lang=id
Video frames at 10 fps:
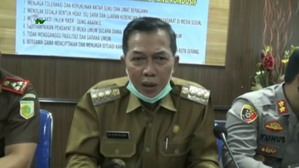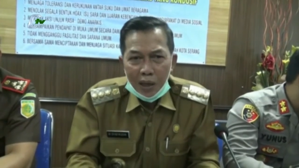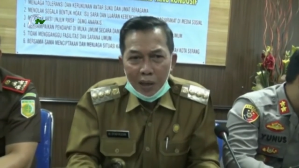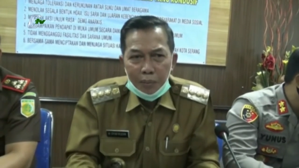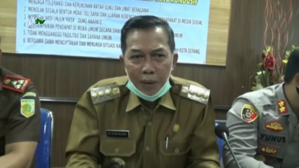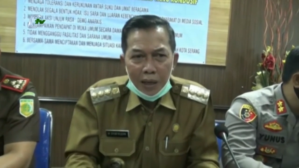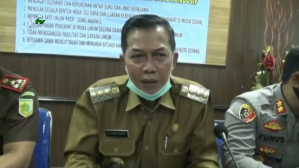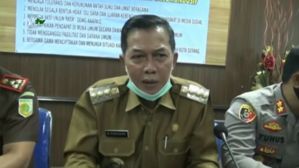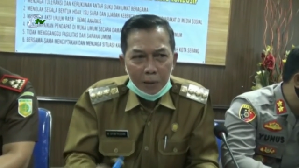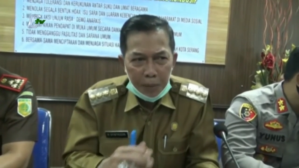urusan
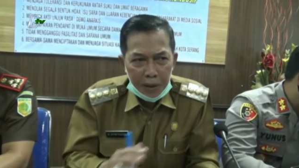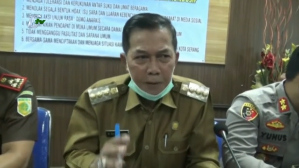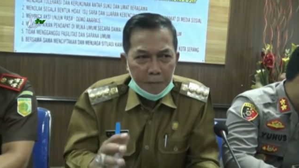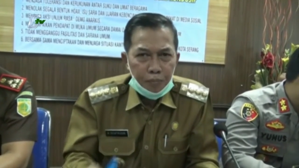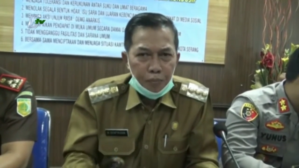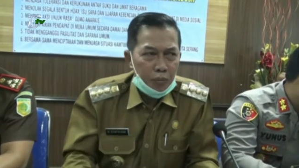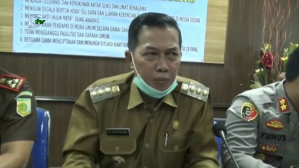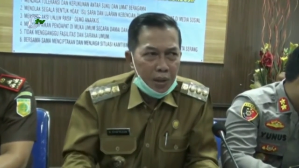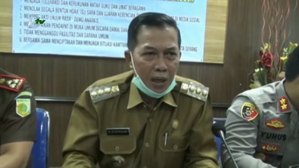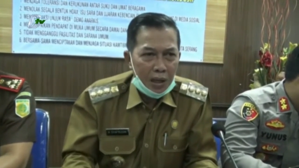gampang, yang penting
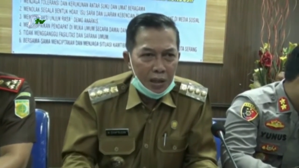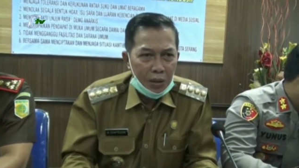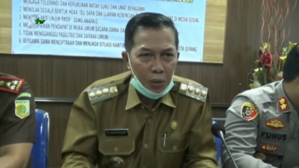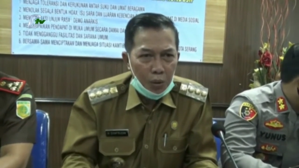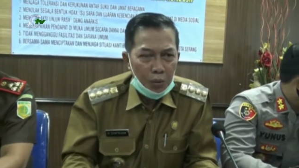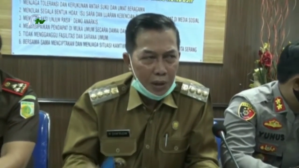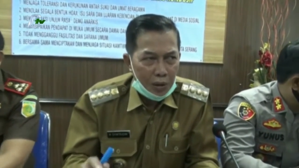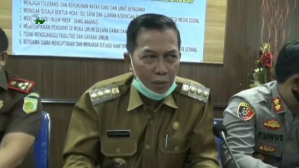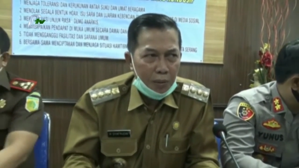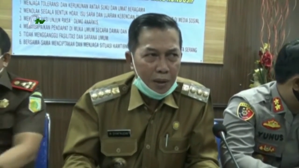penyakitnya dulu bisa